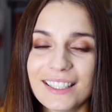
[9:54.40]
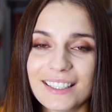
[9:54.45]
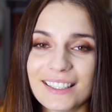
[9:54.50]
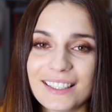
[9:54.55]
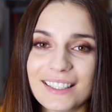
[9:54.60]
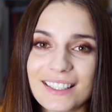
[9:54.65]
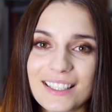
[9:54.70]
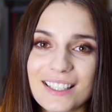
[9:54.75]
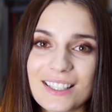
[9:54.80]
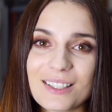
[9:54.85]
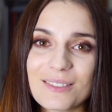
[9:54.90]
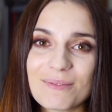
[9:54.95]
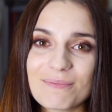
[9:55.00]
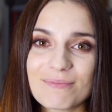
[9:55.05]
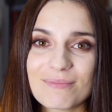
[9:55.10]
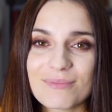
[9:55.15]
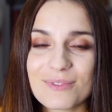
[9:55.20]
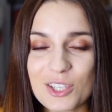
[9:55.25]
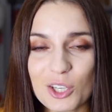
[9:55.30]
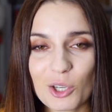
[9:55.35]
I
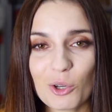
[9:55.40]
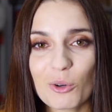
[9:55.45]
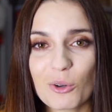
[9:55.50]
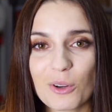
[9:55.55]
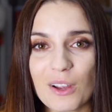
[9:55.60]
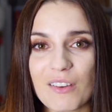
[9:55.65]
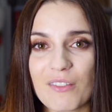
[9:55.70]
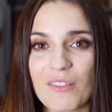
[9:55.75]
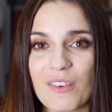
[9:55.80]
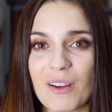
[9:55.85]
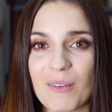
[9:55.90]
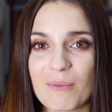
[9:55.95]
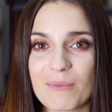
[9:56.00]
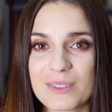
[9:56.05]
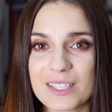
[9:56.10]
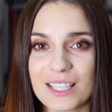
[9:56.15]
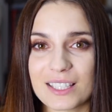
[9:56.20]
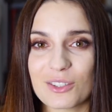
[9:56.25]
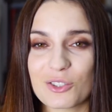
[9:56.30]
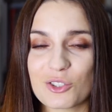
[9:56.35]
dziękuję
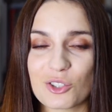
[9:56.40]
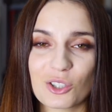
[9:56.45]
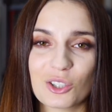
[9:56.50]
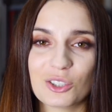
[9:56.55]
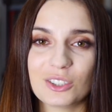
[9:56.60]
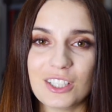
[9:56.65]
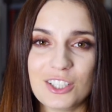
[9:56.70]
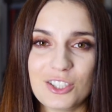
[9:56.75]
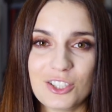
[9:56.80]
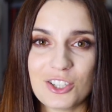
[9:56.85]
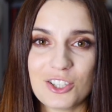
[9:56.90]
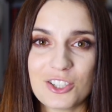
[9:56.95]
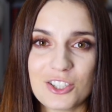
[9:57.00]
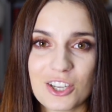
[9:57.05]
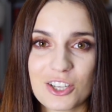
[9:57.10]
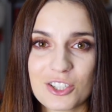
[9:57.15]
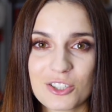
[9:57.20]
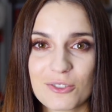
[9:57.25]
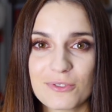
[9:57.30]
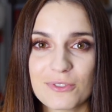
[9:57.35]
Wam za to, że oglądaliście
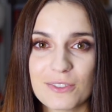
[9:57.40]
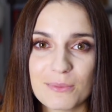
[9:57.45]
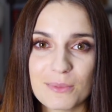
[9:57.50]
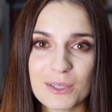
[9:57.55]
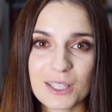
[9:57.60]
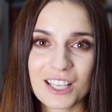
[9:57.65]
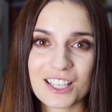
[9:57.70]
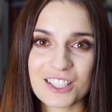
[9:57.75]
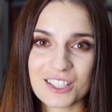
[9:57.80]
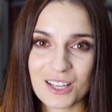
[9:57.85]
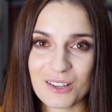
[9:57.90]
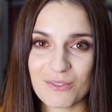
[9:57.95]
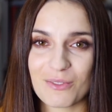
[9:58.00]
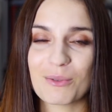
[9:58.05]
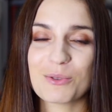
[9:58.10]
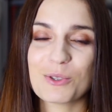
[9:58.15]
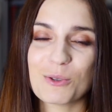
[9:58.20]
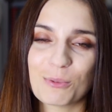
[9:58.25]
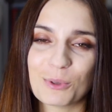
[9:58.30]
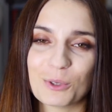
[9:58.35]
dzisiejszy filmik. Jeżeli
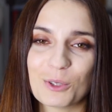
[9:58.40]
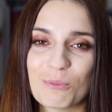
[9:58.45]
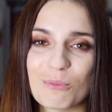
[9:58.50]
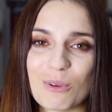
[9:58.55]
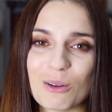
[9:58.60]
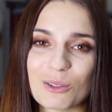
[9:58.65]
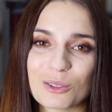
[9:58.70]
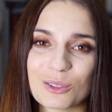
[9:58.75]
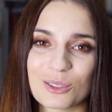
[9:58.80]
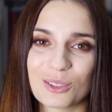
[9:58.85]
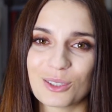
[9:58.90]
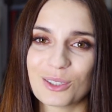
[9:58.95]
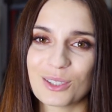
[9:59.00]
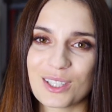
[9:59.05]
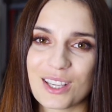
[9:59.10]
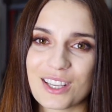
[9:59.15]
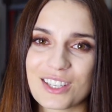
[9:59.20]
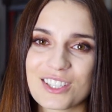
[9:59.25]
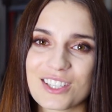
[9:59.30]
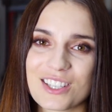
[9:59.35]
Wam się podobało, to
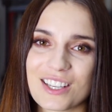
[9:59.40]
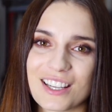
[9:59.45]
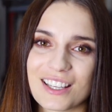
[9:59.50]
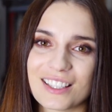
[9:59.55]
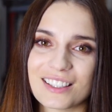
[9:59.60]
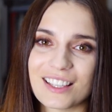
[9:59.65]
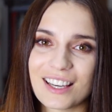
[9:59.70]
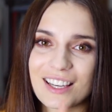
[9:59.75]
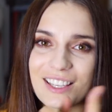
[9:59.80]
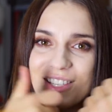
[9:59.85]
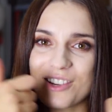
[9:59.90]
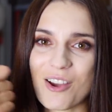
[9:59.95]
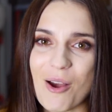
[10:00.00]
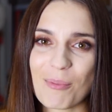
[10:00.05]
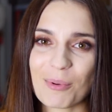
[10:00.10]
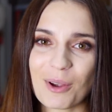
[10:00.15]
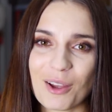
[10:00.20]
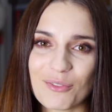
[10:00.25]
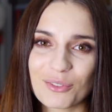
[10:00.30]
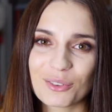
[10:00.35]
koniecznie dajcie
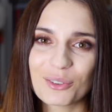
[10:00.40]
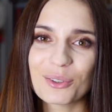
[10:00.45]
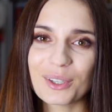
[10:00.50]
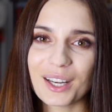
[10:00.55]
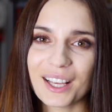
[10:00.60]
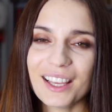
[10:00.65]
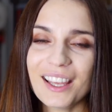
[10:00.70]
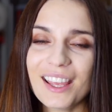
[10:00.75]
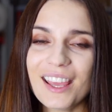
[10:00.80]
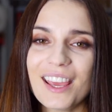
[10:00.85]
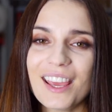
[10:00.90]
łapkę w górę.